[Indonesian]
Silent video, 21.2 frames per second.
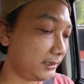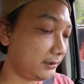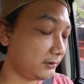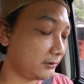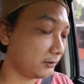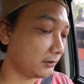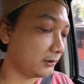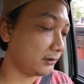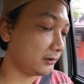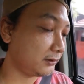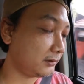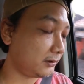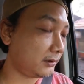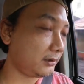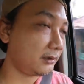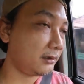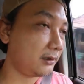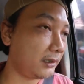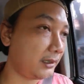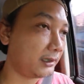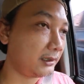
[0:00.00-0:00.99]
drone
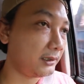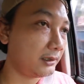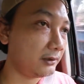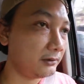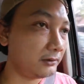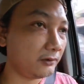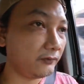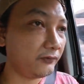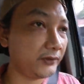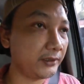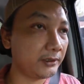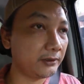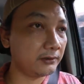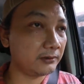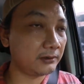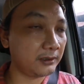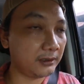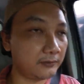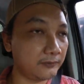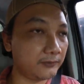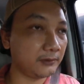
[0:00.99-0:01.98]
kalau anda untuk video
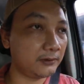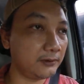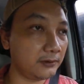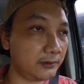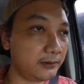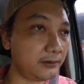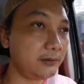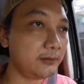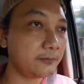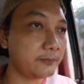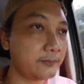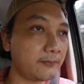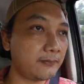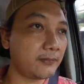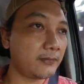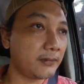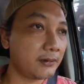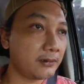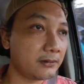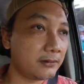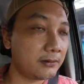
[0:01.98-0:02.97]
dan foto
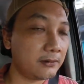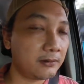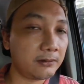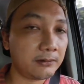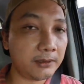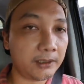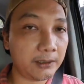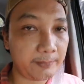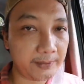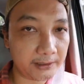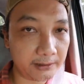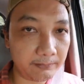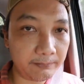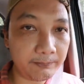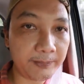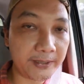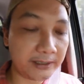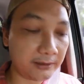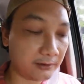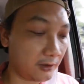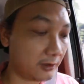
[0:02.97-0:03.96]
ya Phantom
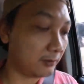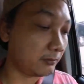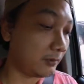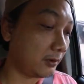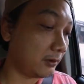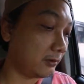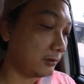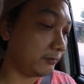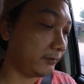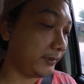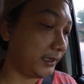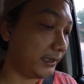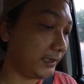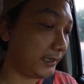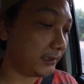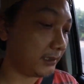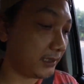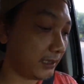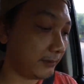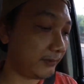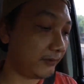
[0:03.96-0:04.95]
4 kalau mau milih
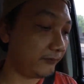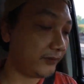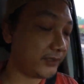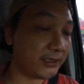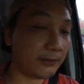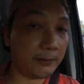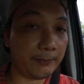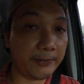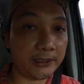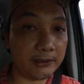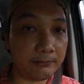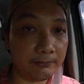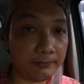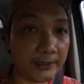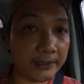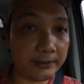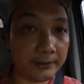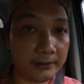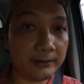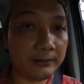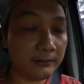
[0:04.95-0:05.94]
antara Mavic sama Phantom
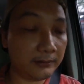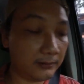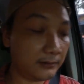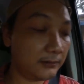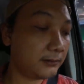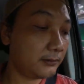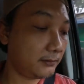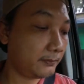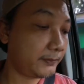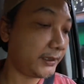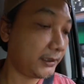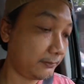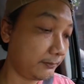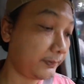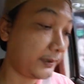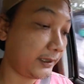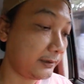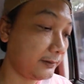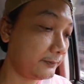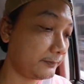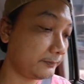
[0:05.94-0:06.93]
4 ya Phantom
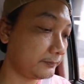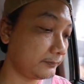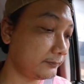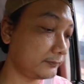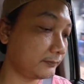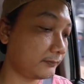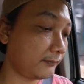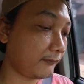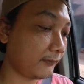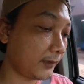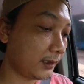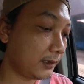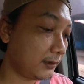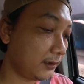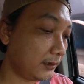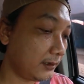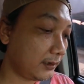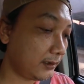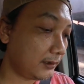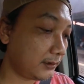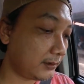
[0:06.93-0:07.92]

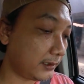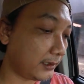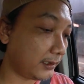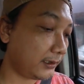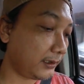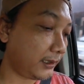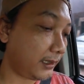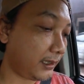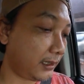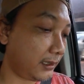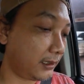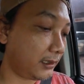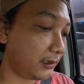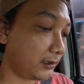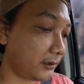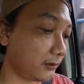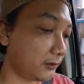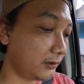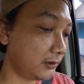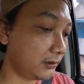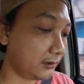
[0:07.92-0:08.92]
4 dari
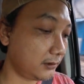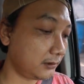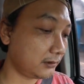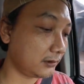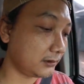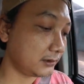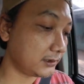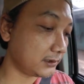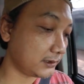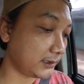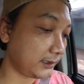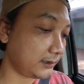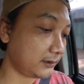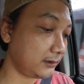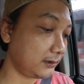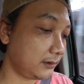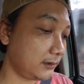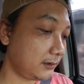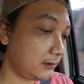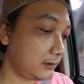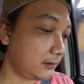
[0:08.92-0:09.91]
arul.z
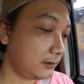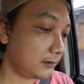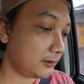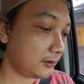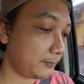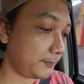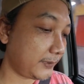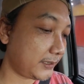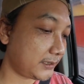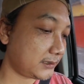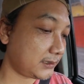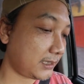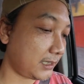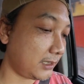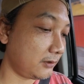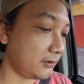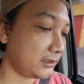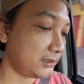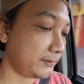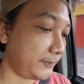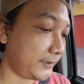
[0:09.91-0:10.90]
rupa
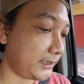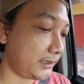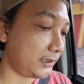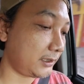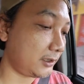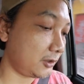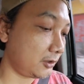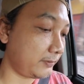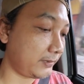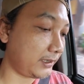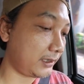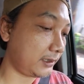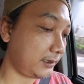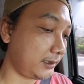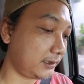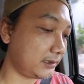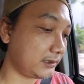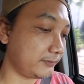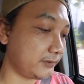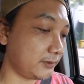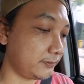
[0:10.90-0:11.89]
sahur sepertinya Om
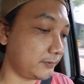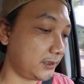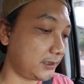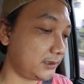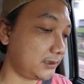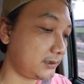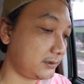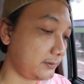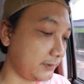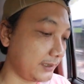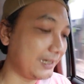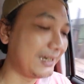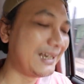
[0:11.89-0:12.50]
Arya jam 11